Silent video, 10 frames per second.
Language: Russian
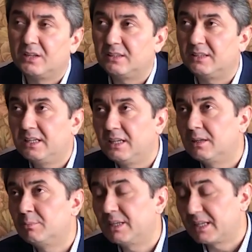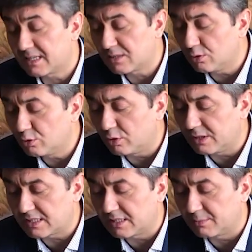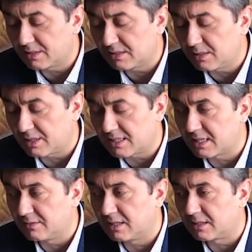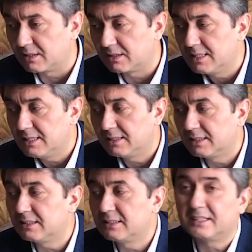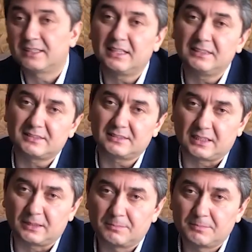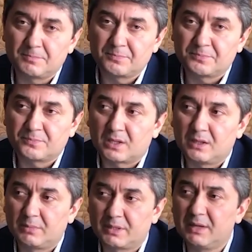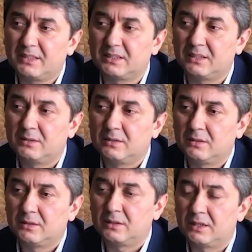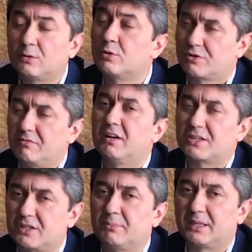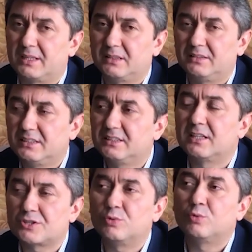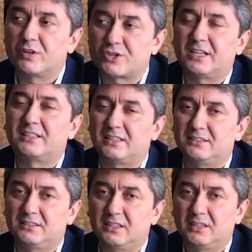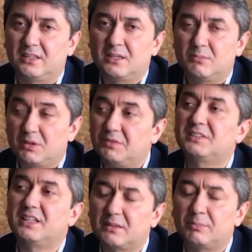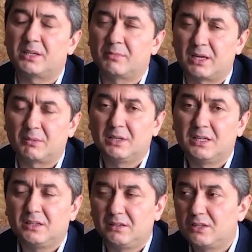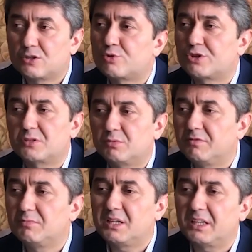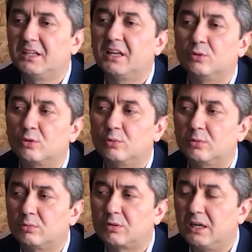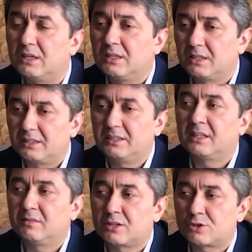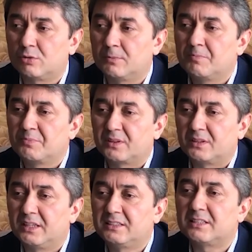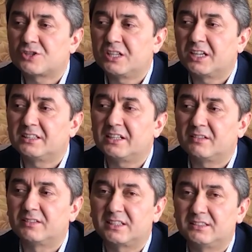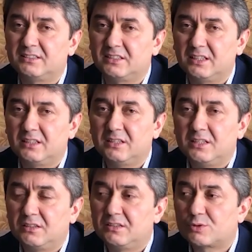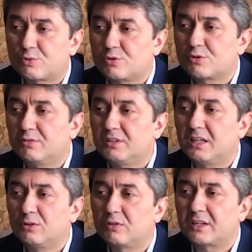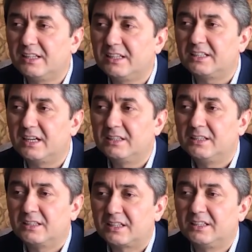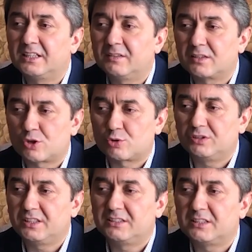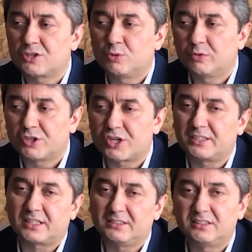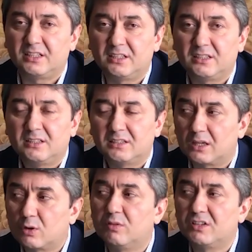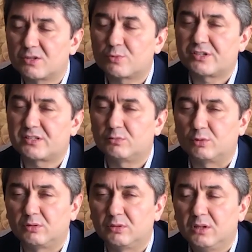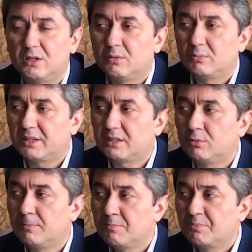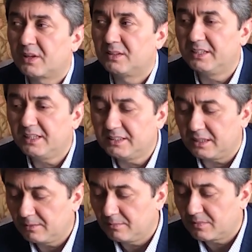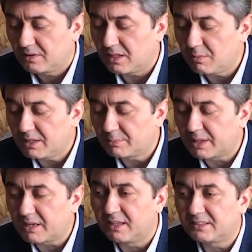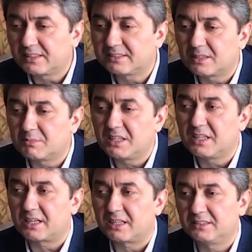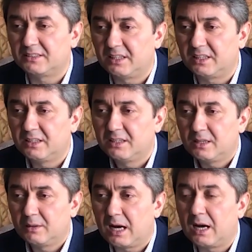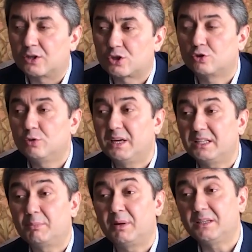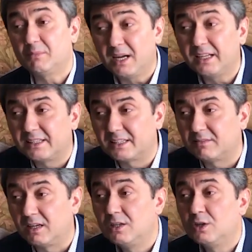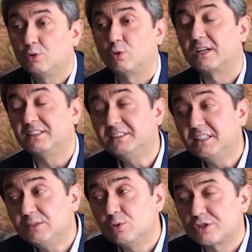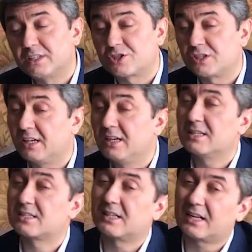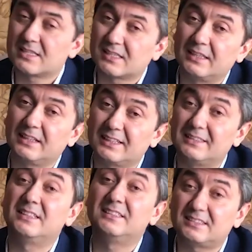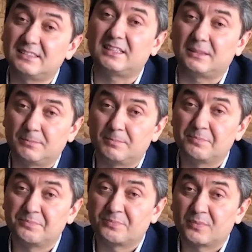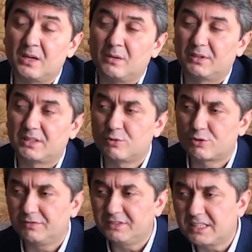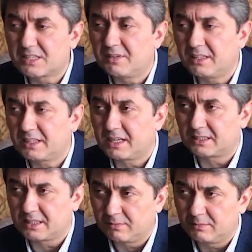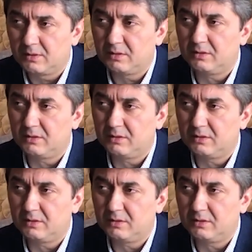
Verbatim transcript: Не приказной тоне с, нами, с ними разговаривать, надо до них донести. Понимаете? А, это очень важно понять. Дети должны уважать родителей. Мы все это понимаем. Не существует в мире ни одной культуры, где говорится, что дети должны игнорировать родителей. Не существует ни одной религии, где говорится, что дети должны унижать родителей. Такого не существует. Поэтому дети не имеют права отрицать мнение родителей. А чтобы они понимали этого, но ну, родители тоже должны стараться до них донести. Потому что в детстве они как-то